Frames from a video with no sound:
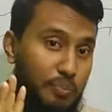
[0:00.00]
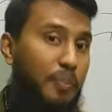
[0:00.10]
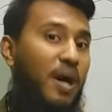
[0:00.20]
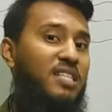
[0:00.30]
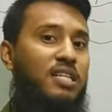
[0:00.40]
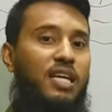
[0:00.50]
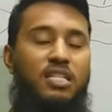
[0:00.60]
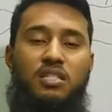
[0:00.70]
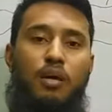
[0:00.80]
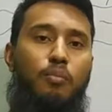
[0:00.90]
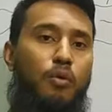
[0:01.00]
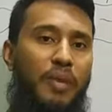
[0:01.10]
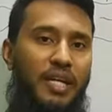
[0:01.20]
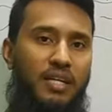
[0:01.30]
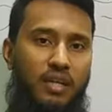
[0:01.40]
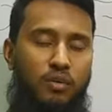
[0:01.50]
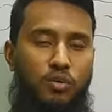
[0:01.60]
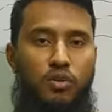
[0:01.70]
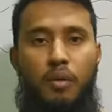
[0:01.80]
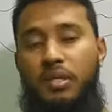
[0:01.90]
পাঁচটা স্তম্ভ মেনটেন
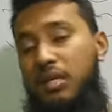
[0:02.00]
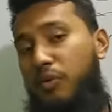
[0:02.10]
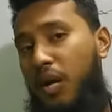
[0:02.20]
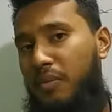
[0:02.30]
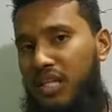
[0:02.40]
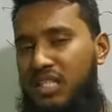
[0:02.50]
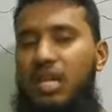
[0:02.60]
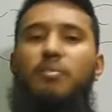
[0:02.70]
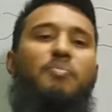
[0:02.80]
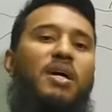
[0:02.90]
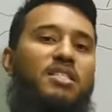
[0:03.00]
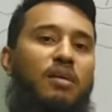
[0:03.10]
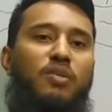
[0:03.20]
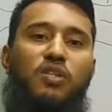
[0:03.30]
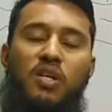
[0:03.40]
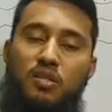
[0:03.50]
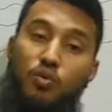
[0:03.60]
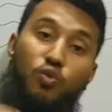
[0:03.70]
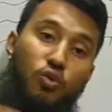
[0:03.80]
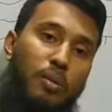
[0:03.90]
করতে হবে যেমন আমাদের ইসলামে পাঁচটা বিষয় আছে
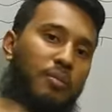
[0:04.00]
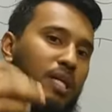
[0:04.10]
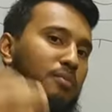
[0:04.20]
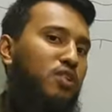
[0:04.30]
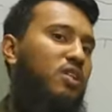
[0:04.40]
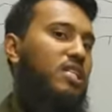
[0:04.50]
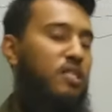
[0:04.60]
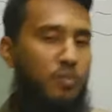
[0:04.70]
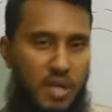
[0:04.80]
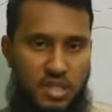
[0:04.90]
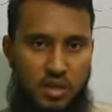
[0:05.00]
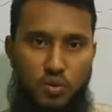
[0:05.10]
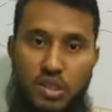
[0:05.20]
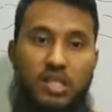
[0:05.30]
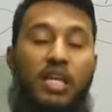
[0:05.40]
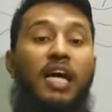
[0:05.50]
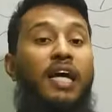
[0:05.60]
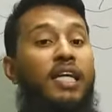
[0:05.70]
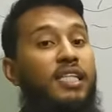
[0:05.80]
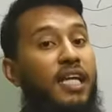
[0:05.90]
অনুরূপভাবে অ্যাডমিশন টেস্টও পাঁচটা রয়েছে
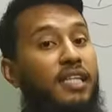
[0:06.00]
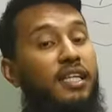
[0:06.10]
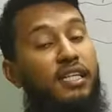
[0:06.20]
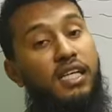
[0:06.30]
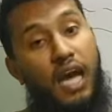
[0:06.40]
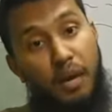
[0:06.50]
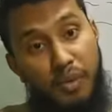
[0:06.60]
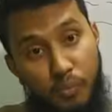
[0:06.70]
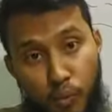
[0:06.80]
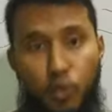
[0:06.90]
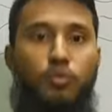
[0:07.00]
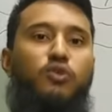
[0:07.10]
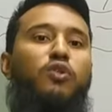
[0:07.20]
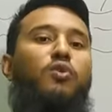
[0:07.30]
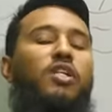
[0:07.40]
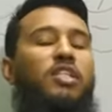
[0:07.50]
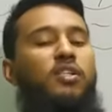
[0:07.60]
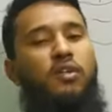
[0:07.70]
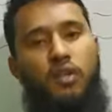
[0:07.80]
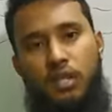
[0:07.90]
সেইটা নিয়ে আমি পরবর্তী
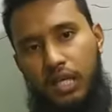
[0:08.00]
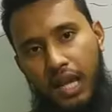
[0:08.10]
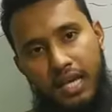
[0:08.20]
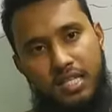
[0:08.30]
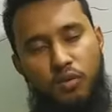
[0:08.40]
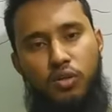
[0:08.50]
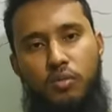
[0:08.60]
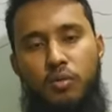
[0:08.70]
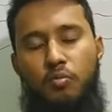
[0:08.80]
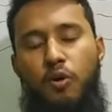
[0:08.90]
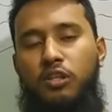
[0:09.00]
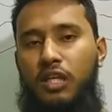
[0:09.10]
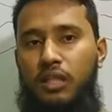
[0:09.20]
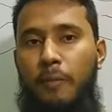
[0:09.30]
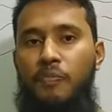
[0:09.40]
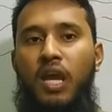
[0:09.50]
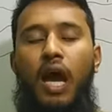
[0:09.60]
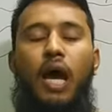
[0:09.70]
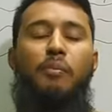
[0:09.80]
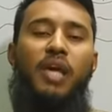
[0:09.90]
ওরিয়েন্টেশন ক্লাসে কথা বলবো অর্থাৎ
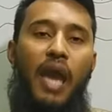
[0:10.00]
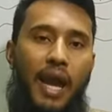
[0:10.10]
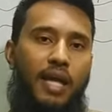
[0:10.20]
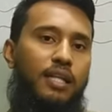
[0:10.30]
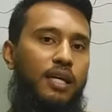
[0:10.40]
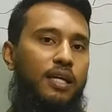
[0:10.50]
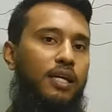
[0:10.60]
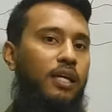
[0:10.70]
আমি একাধারে